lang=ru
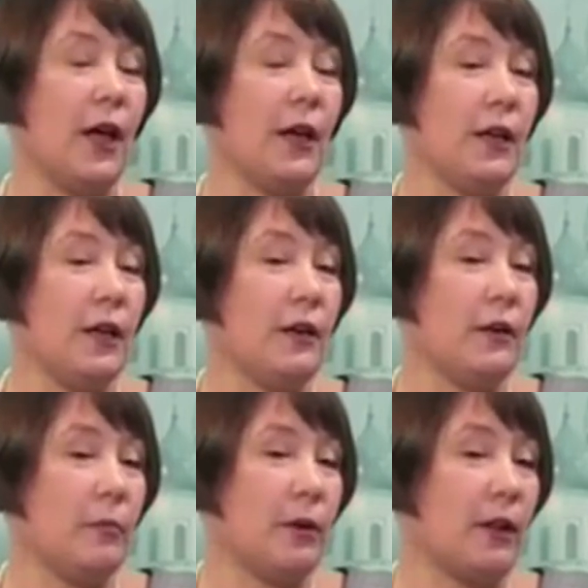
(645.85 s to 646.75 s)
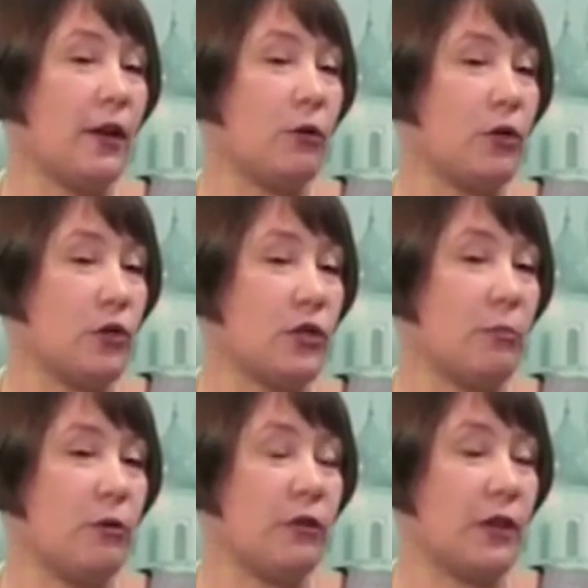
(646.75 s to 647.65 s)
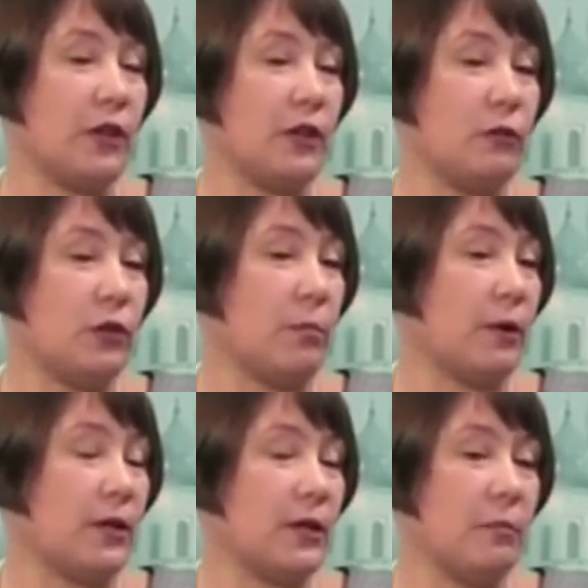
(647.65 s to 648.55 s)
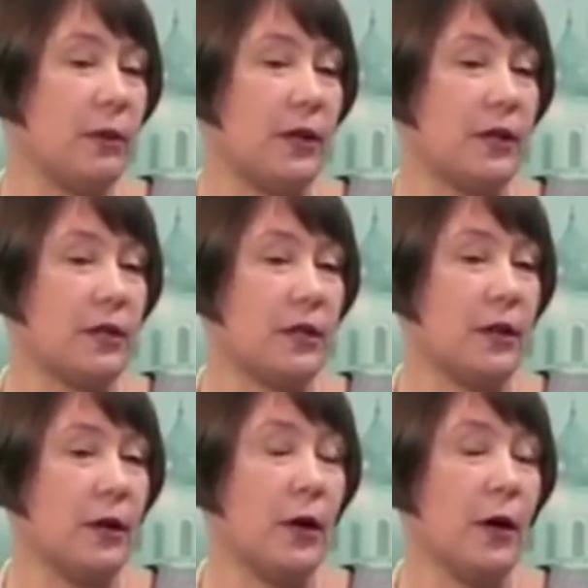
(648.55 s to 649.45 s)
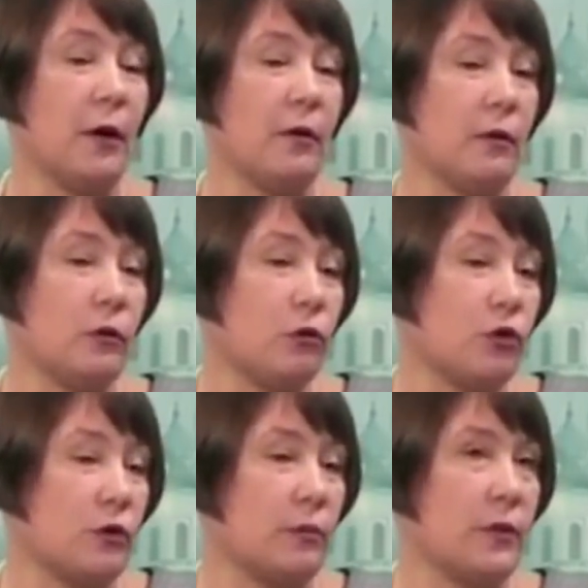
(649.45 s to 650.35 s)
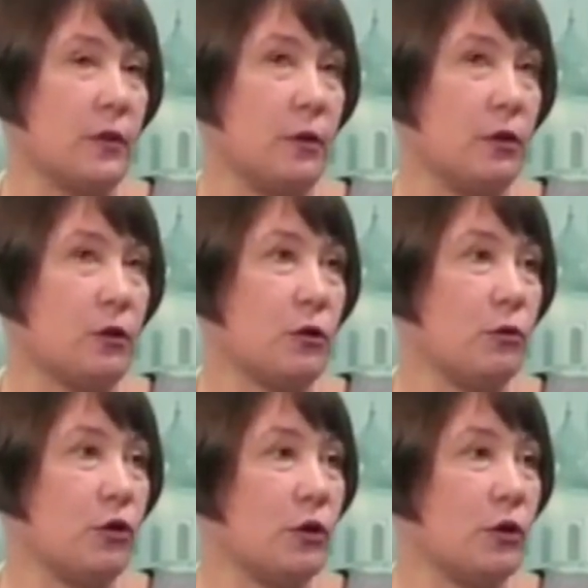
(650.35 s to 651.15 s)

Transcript: и э, брала ее даже с собой в какие-то вот опасные поездки. Э, тоже ну знаменитый ну, да, случай.